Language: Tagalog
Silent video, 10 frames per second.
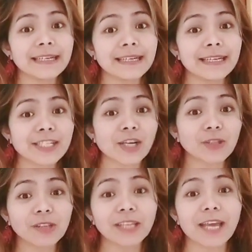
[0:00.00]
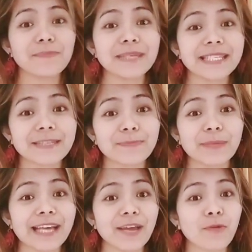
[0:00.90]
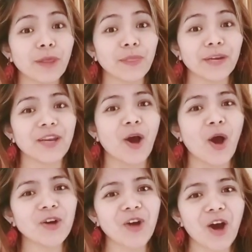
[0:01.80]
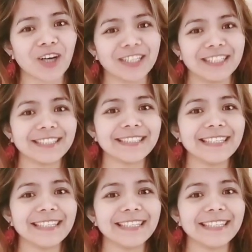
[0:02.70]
uh, shout out kay Miss Pinay Wonder in Hong Kong.